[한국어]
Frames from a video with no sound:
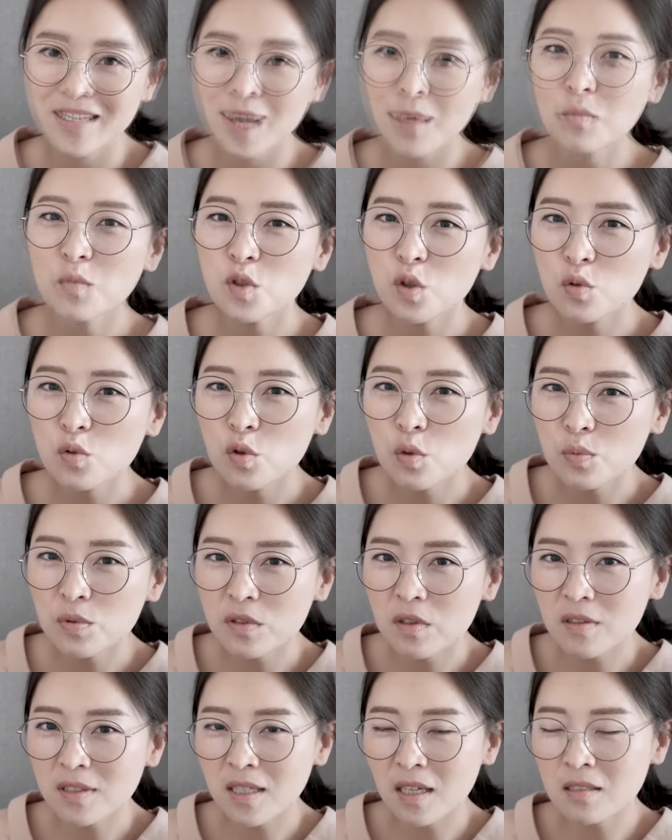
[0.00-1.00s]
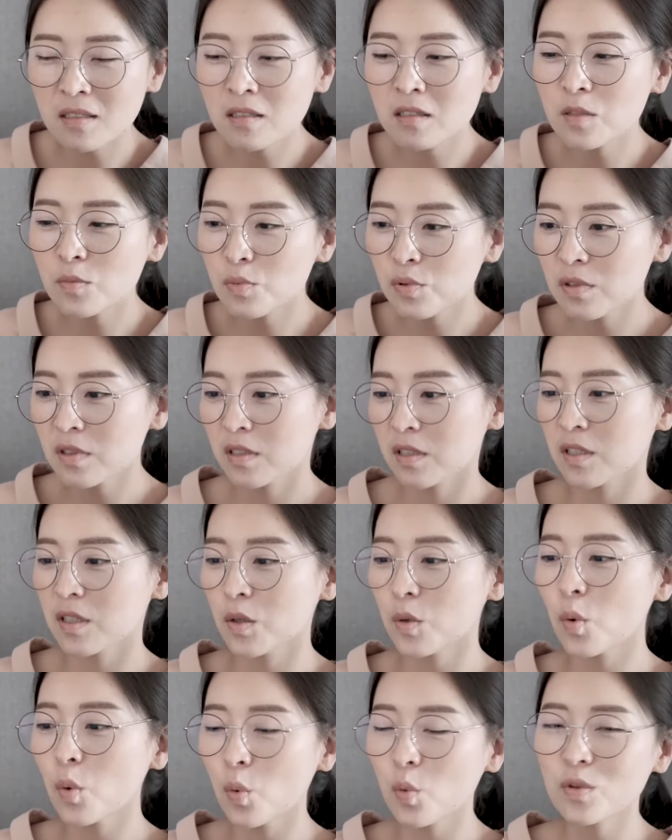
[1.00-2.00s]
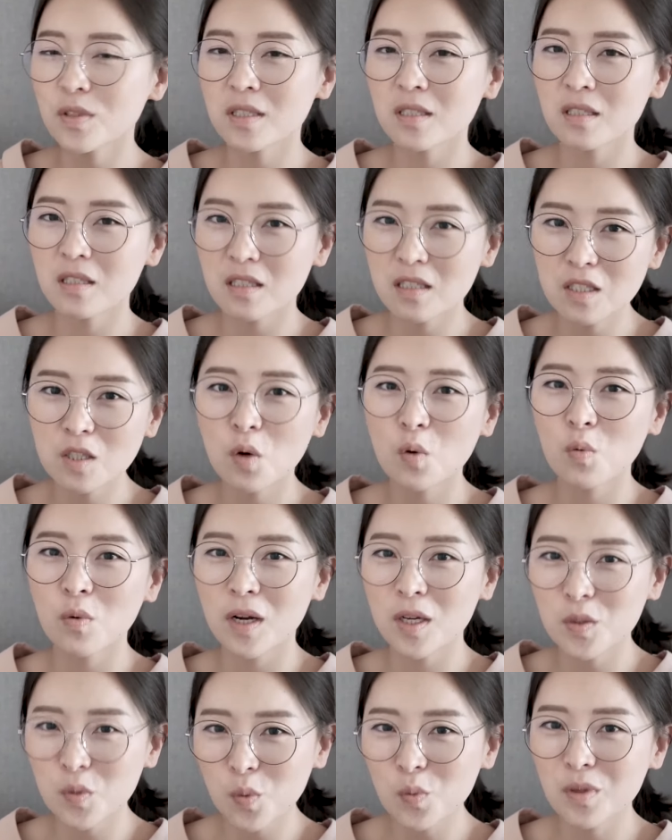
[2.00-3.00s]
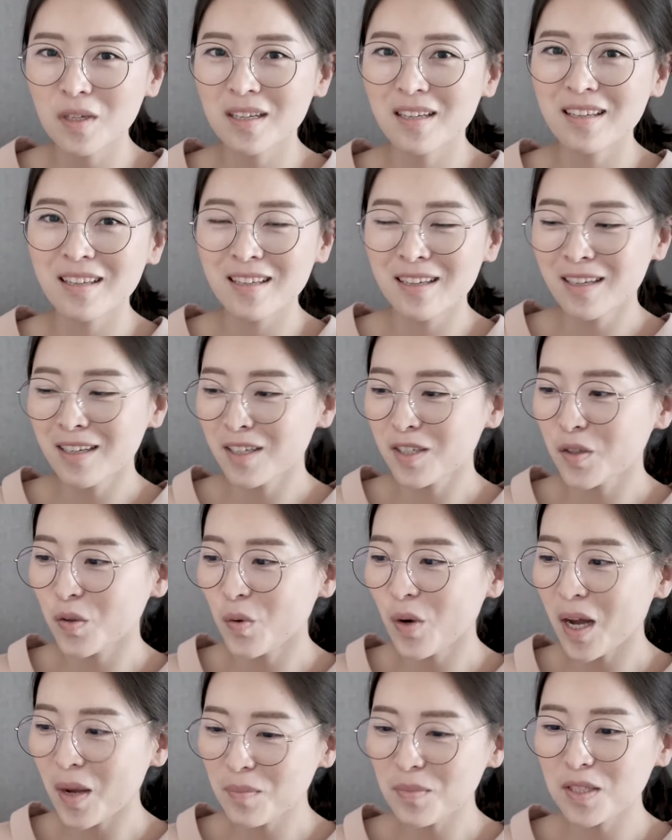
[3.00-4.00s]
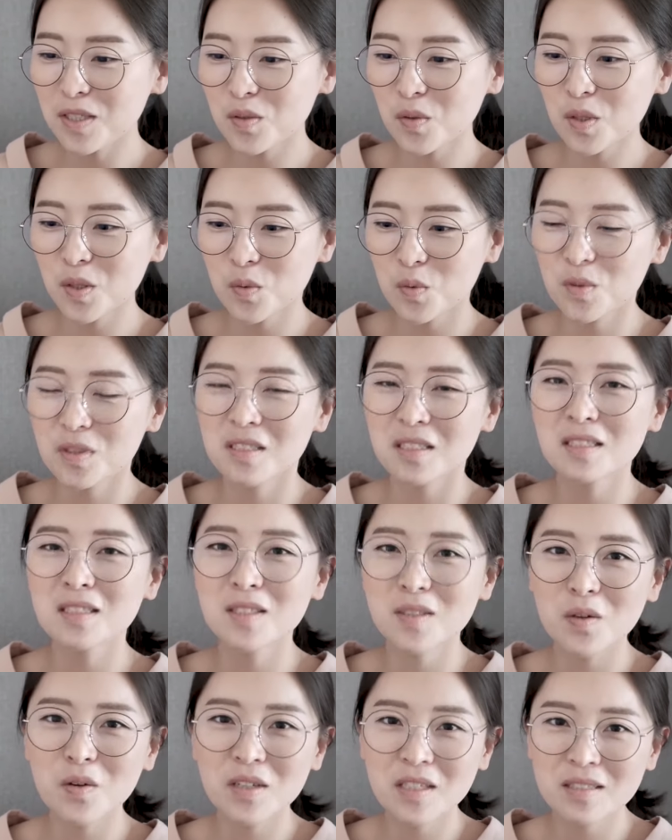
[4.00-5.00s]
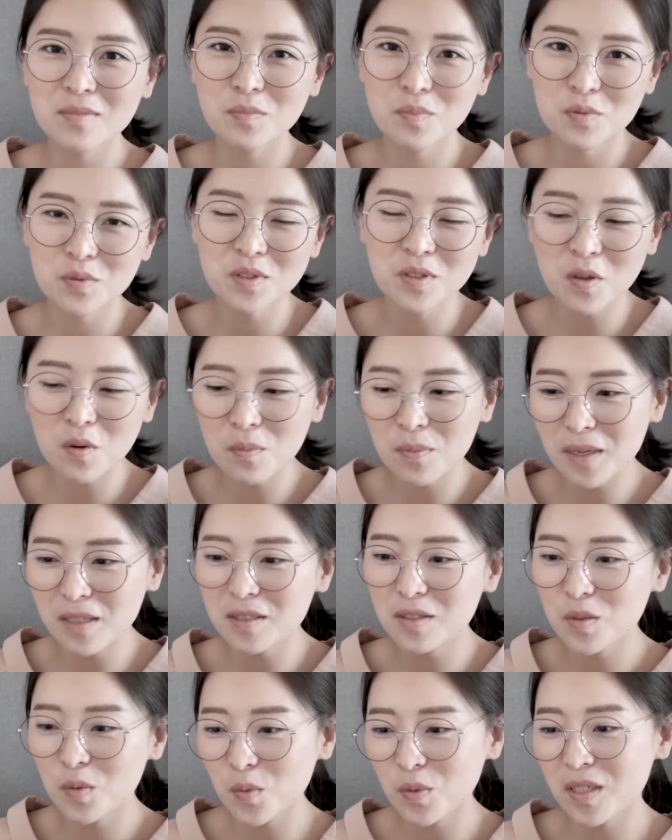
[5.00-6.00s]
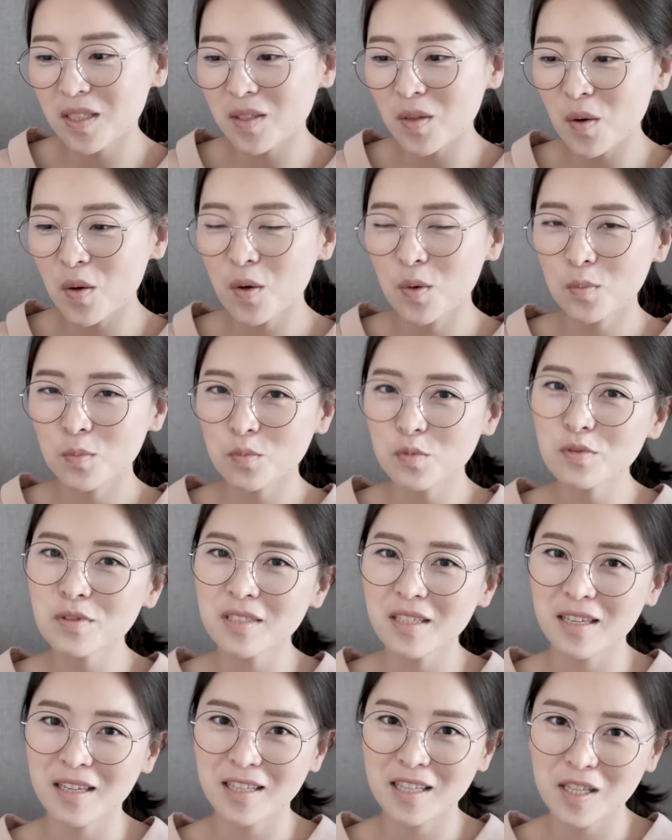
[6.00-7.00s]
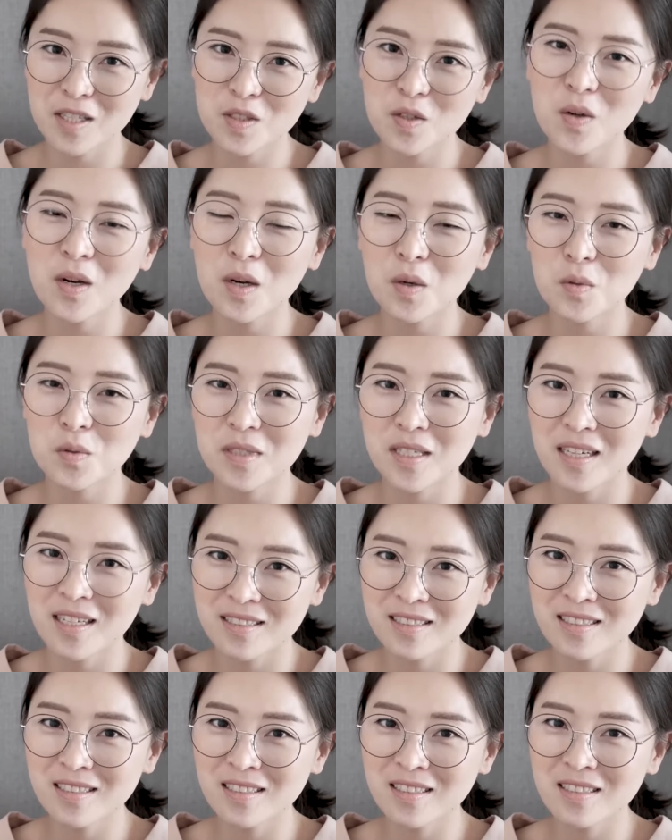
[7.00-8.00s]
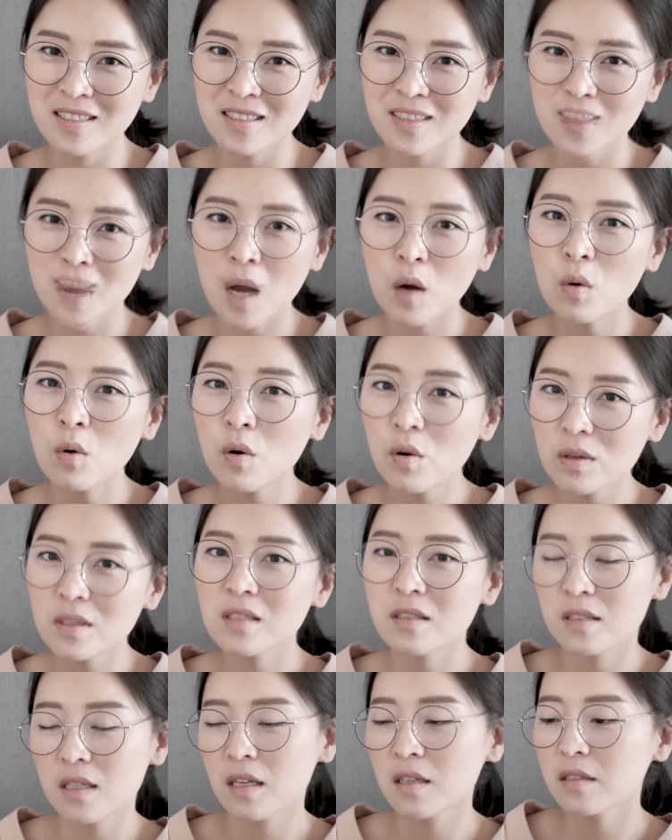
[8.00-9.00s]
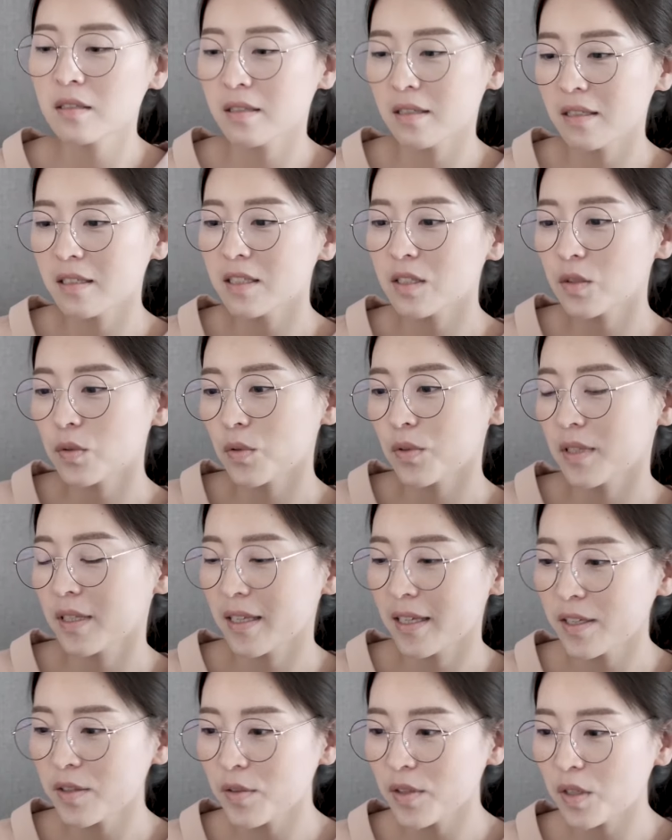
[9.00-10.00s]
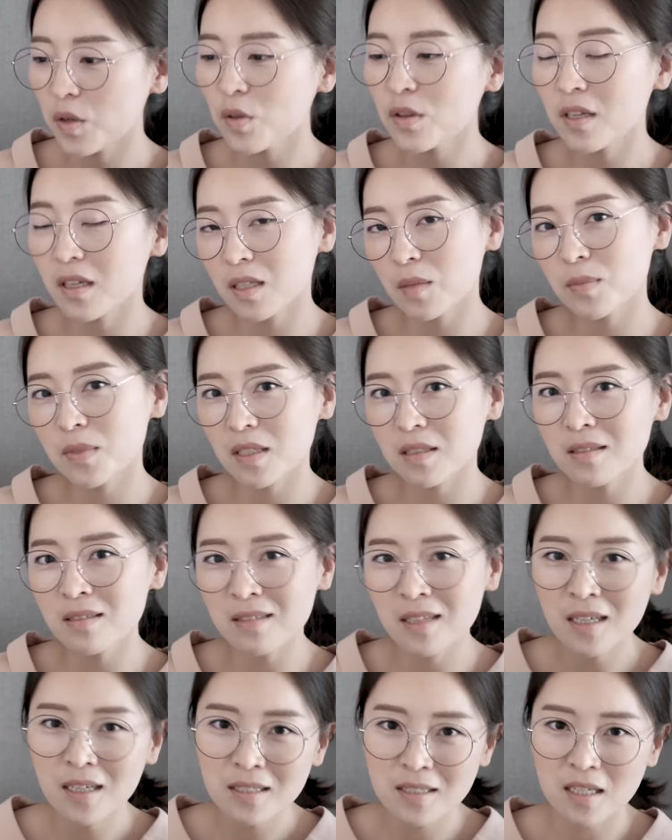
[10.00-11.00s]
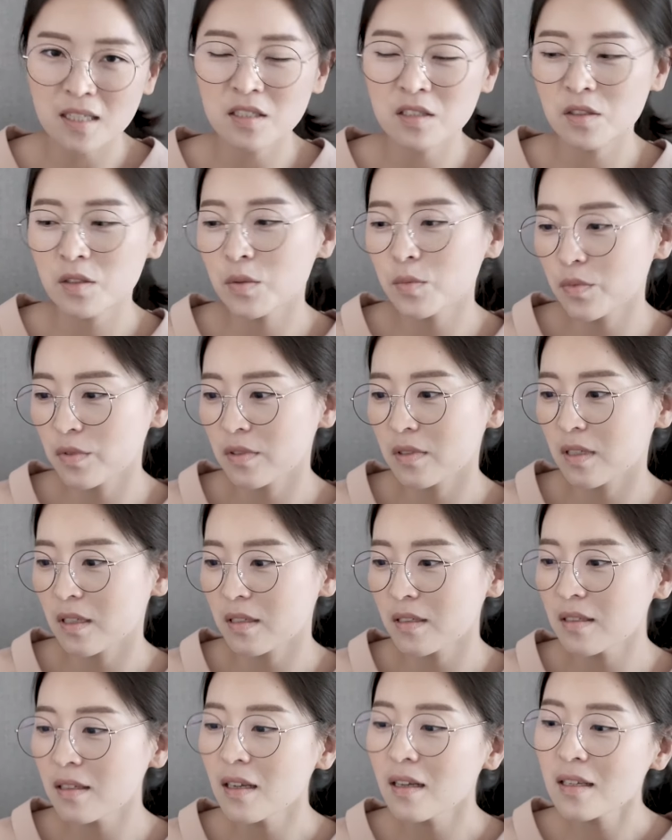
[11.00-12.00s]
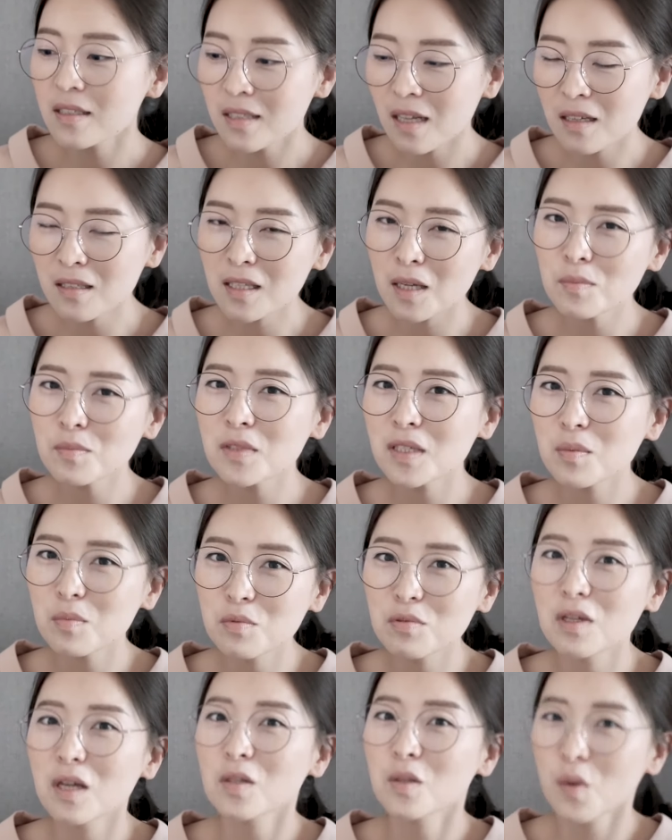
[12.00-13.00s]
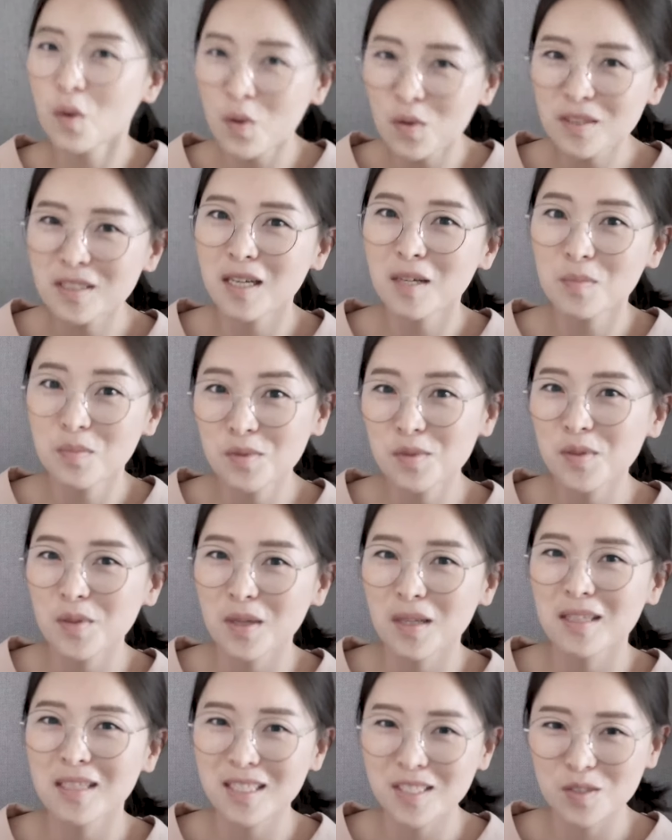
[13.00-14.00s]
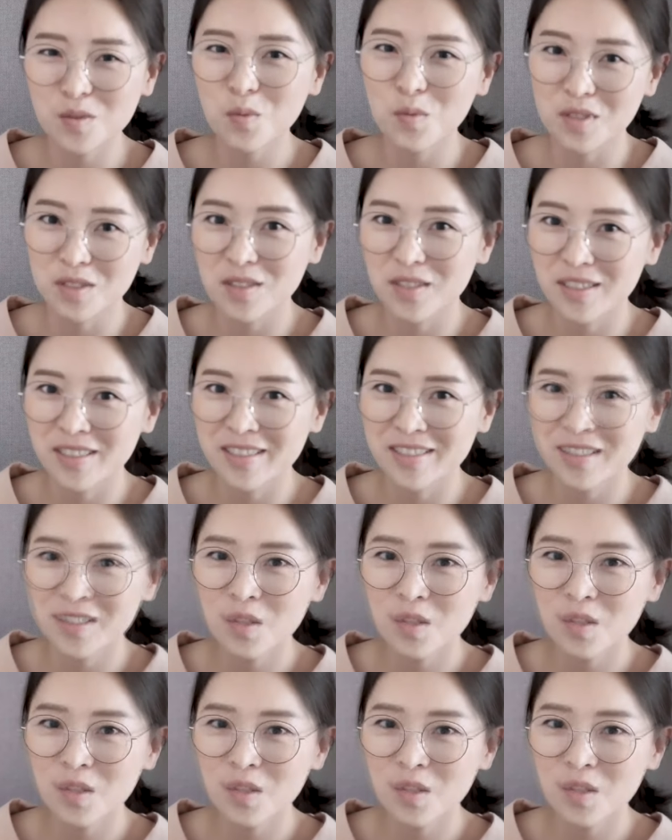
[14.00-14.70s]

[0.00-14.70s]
감정으로부터 자신을 분리시키고 오직 이성과 논리 그리고 합리적이고 지적인 분석만을 통해서 문제에 대처하고자 하는 방어 기제의 일종인데요. 이런 내담자는 자신의 문제를 상담자보다 더 잘 분석해낼 수도 있어요.